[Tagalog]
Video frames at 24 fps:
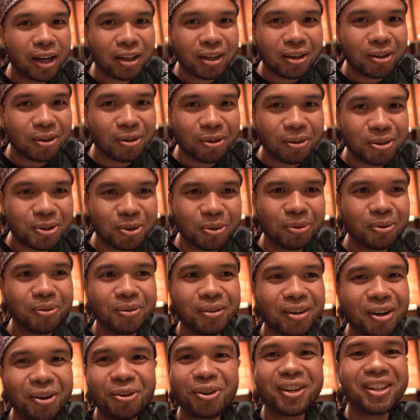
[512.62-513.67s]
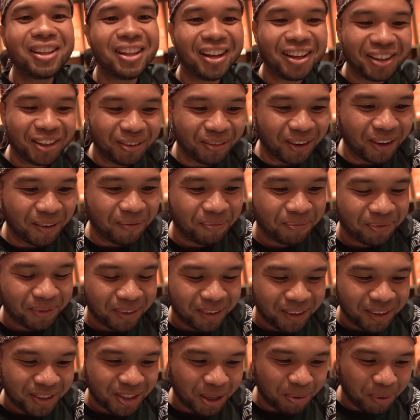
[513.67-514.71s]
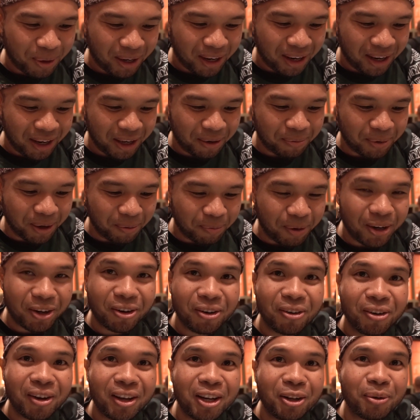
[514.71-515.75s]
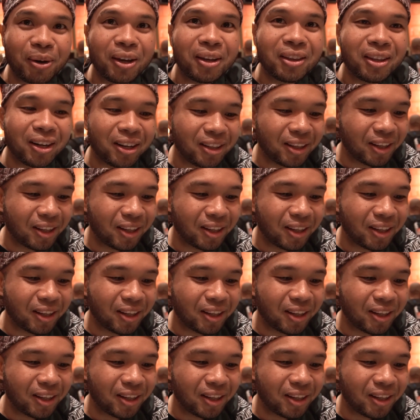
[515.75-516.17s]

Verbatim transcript: kahit ano. Ang kulit lang, di Sobrang kaiba. Pero anyway, try